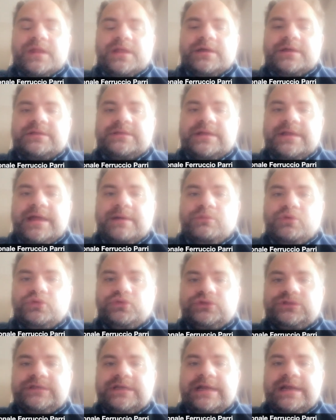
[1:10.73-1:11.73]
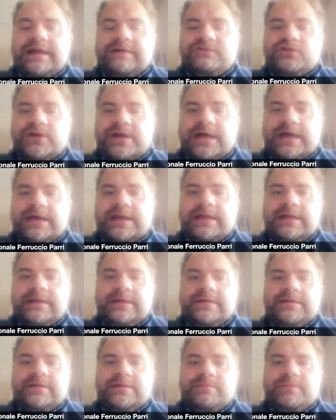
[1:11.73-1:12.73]
riteniamo utile lavorare
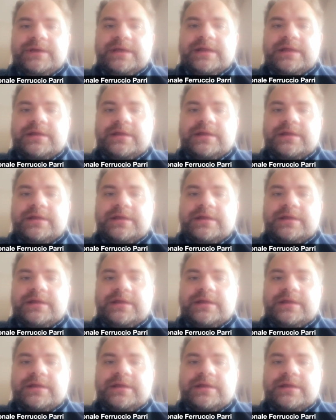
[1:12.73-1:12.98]
per